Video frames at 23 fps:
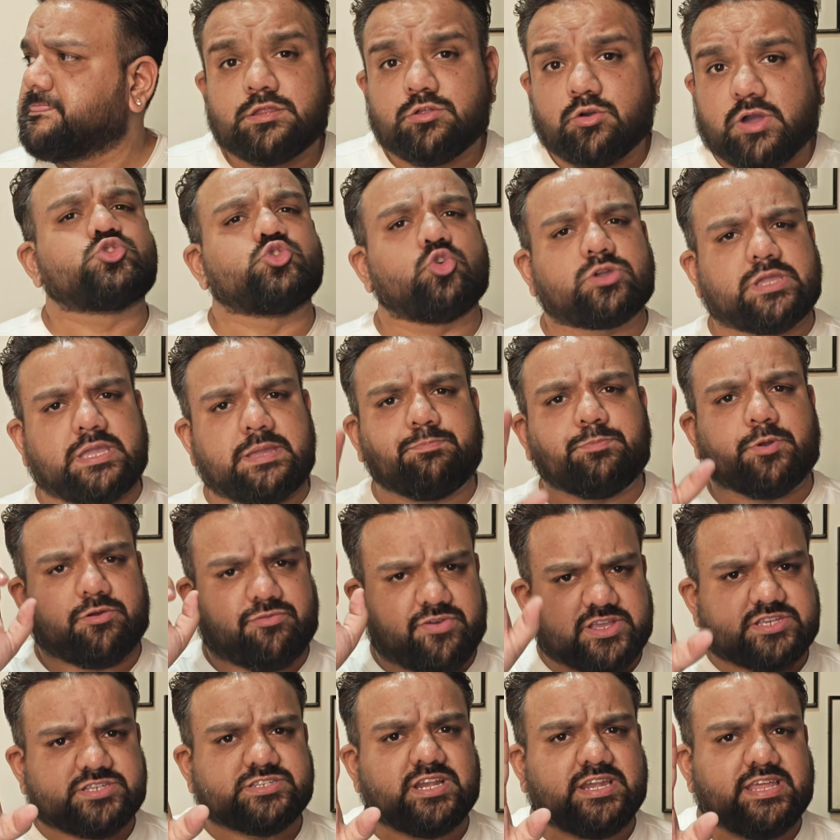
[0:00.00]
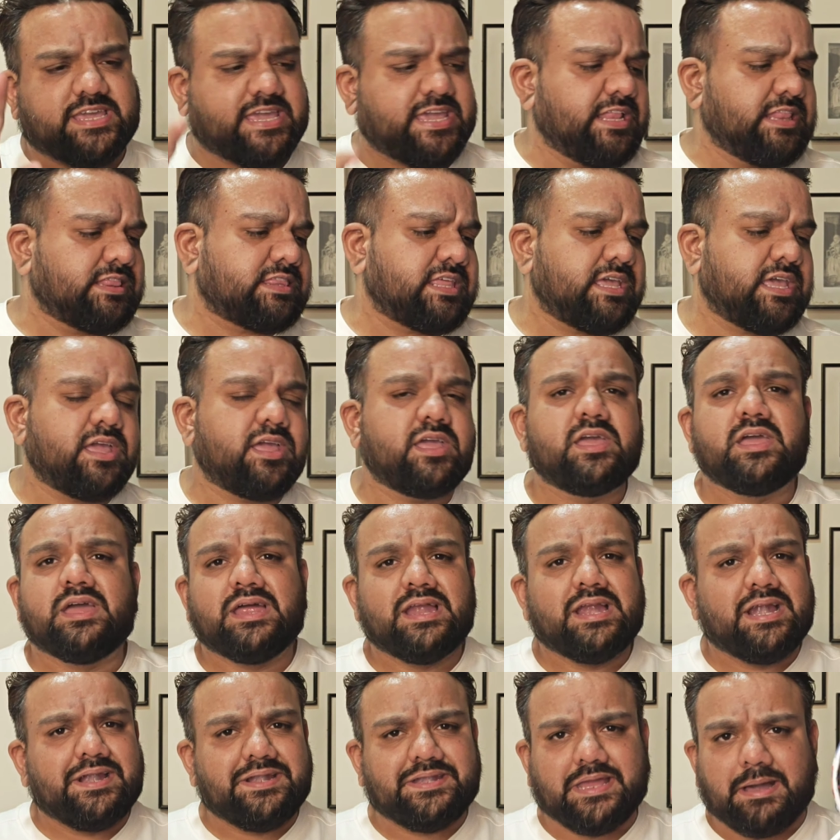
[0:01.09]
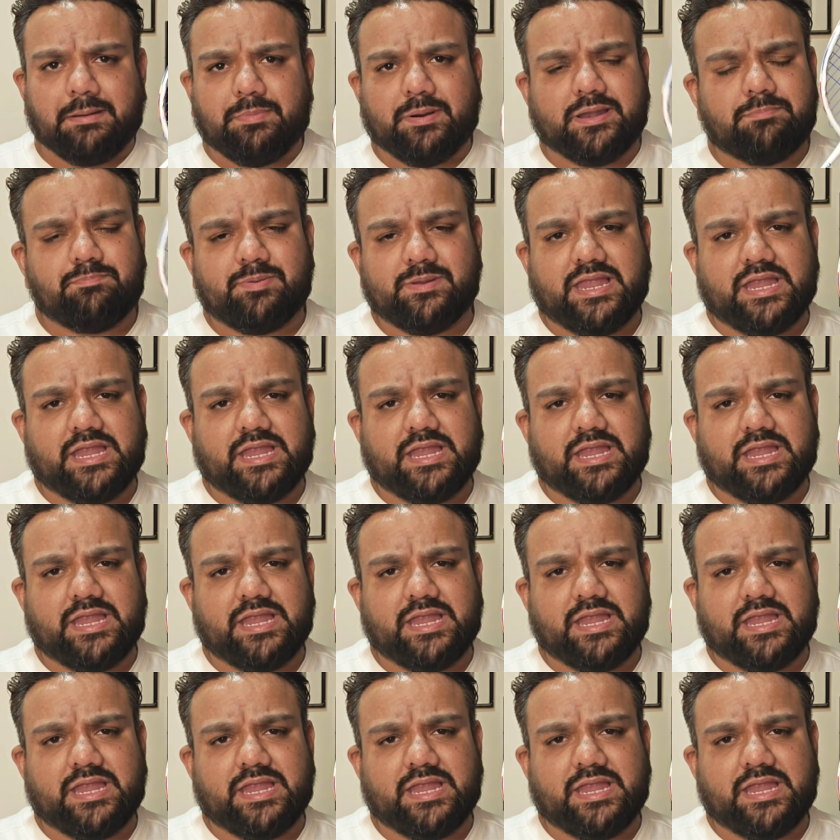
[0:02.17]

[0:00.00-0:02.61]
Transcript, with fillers: सो जो कि प्रोफेशनली खेलते हैं डबल